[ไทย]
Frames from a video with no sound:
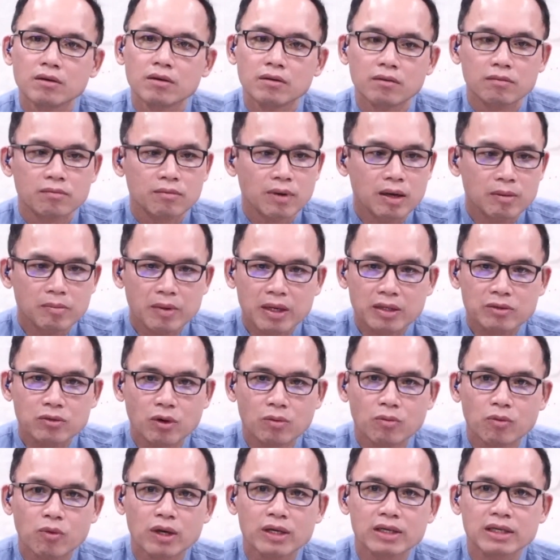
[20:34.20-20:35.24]
มันไม่สม
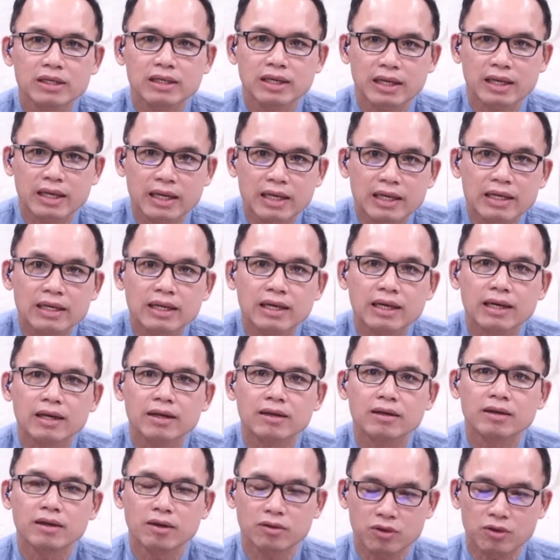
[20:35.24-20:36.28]
ควรที่จะกินเนี่ย
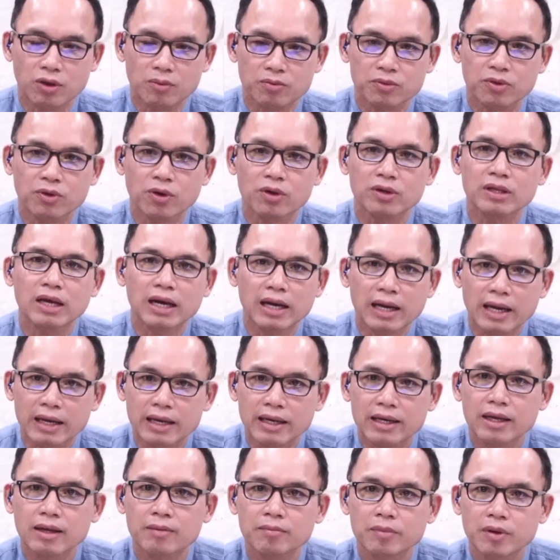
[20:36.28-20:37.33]
เราตอบสนองอย่างไร
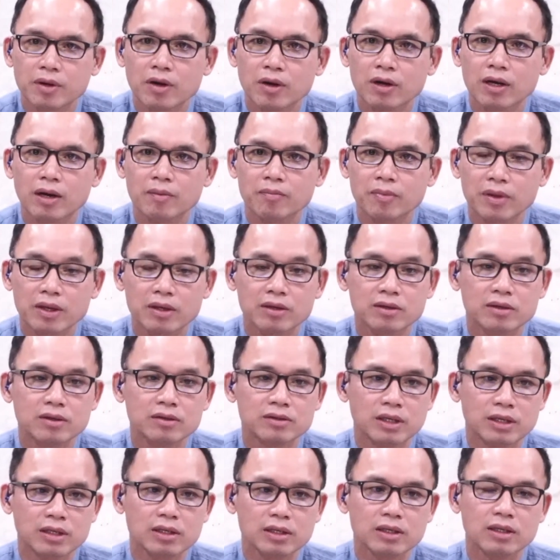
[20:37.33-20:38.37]
พี่น้องครับนี่คือ
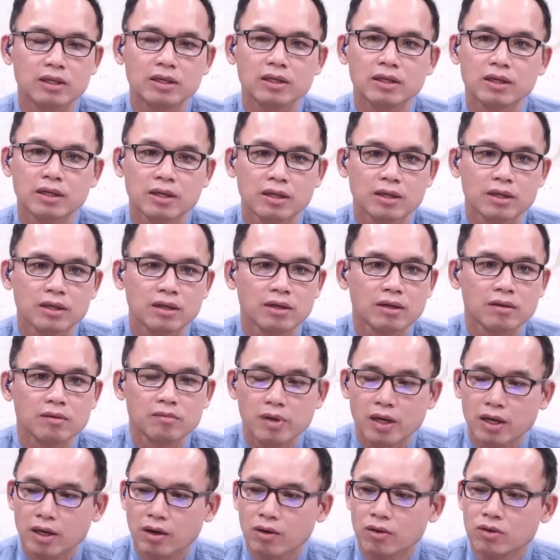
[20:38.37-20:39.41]
สิ่งที่เมื่
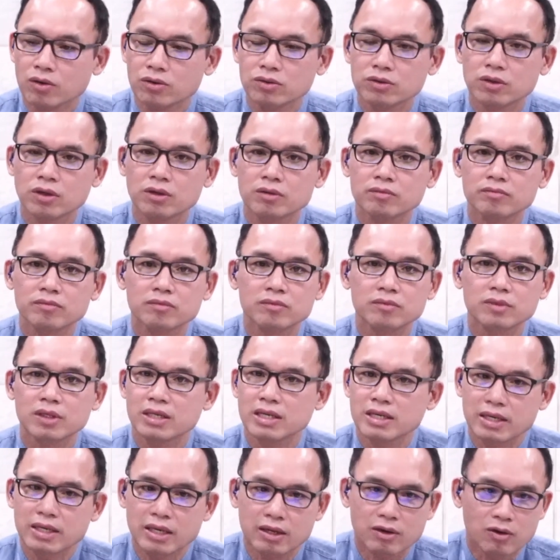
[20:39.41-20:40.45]
อเรารู้สึกที่
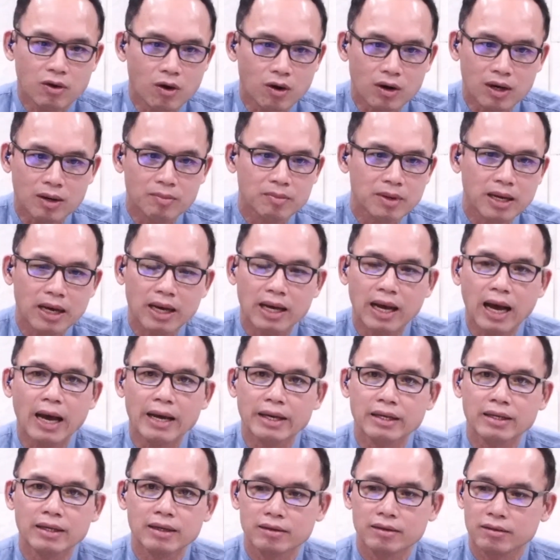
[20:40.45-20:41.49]
เกียจออกกำลังกาย
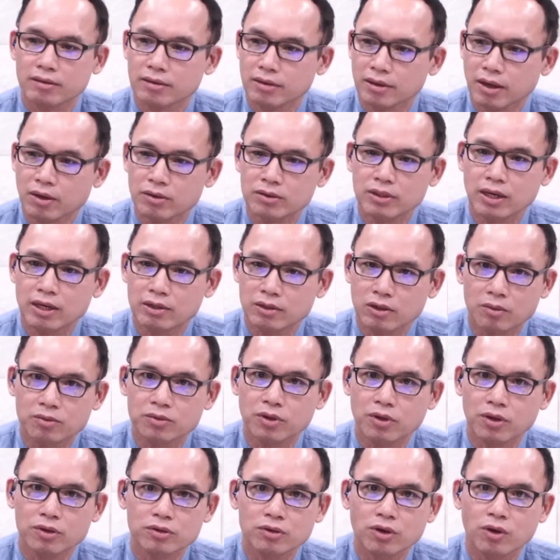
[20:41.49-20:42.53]
เนี่ยเราจะตอบสน
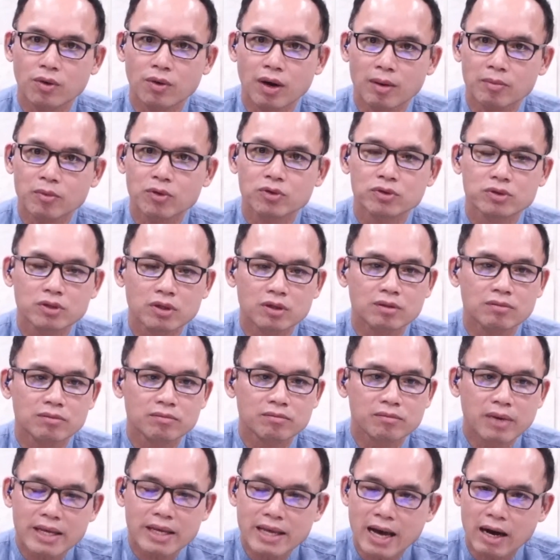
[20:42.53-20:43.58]
องต่อความรู้สึก
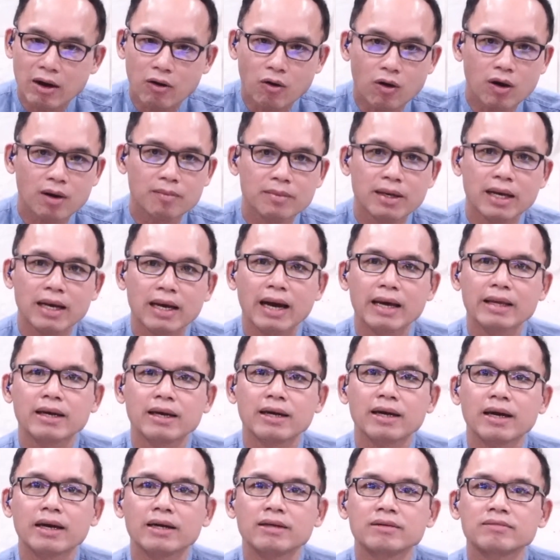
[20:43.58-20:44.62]
ไม่อยากออกกำลังกายอย่าง
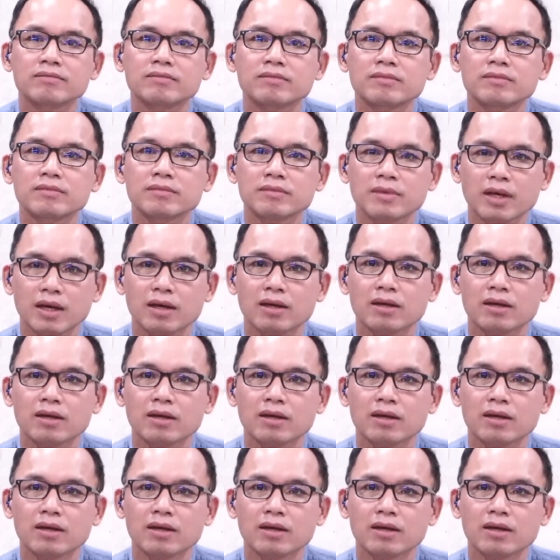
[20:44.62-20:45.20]
ไรนะ